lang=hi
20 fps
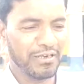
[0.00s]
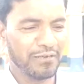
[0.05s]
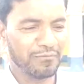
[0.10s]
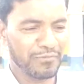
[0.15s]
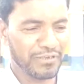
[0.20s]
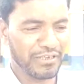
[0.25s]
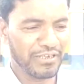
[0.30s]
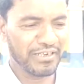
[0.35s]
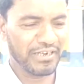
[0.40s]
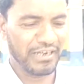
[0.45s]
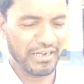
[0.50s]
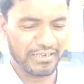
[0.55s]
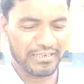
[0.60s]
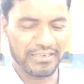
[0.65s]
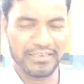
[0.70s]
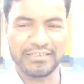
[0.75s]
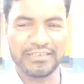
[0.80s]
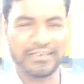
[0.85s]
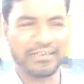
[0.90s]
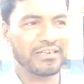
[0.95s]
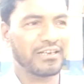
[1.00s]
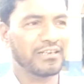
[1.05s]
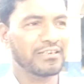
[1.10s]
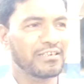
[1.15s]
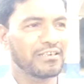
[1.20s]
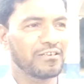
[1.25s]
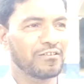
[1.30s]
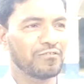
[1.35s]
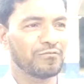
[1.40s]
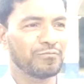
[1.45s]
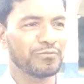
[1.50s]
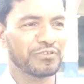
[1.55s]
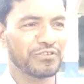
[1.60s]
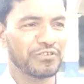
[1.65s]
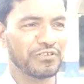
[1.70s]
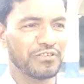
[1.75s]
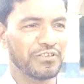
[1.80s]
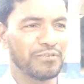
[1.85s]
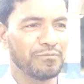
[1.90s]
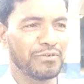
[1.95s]
हमने आके देखा कि
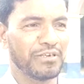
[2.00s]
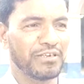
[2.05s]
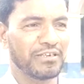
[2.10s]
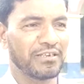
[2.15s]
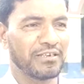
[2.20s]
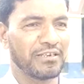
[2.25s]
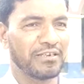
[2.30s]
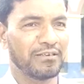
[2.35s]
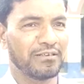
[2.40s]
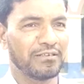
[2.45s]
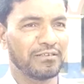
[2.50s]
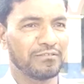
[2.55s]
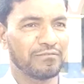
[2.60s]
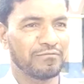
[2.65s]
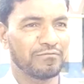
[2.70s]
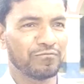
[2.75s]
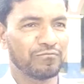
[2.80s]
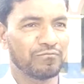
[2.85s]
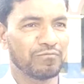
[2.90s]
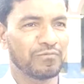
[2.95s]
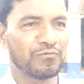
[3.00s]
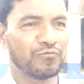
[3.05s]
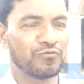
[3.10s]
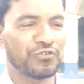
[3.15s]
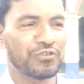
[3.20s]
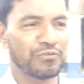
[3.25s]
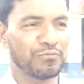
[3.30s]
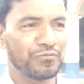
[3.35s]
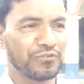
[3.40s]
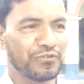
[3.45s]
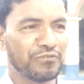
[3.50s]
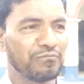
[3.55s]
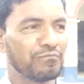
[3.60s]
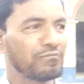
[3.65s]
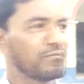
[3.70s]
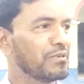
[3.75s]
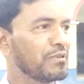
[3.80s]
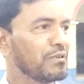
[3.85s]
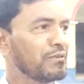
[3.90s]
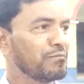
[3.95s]
उपस्थिति में उच्च
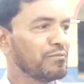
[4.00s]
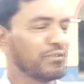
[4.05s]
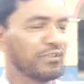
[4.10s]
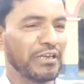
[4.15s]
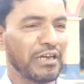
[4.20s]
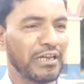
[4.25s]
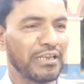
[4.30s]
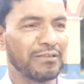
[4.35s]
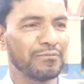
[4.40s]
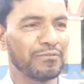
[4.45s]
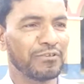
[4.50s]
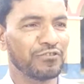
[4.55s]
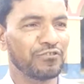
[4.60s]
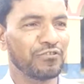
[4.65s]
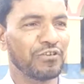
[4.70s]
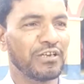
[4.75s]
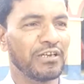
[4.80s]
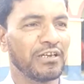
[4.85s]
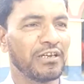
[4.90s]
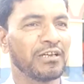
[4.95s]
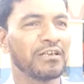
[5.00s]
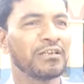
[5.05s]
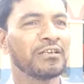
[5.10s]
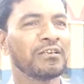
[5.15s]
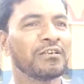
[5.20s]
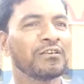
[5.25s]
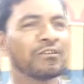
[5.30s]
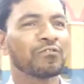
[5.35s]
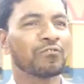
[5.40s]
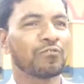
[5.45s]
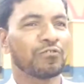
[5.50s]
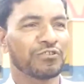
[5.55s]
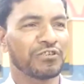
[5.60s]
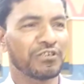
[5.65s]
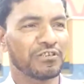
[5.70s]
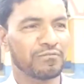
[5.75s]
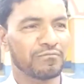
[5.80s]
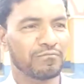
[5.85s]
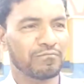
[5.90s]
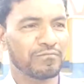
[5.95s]
विद्यालय में जो है
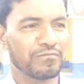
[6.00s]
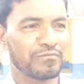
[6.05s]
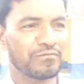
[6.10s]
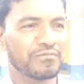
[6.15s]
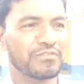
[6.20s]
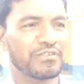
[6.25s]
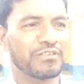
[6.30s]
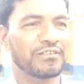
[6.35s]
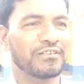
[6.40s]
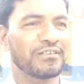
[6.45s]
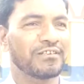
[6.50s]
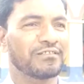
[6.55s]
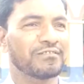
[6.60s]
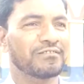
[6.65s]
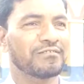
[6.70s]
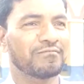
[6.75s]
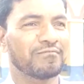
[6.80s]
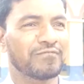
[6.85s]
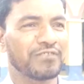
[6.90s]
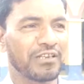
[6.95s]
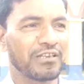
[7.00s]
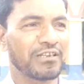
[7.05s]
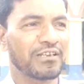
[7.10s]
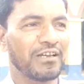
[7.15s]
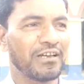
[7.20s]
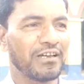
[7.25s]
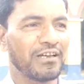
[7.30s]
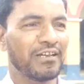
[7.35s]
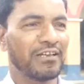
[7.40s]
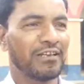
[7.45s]
कोचिंग सेंटर चल रहा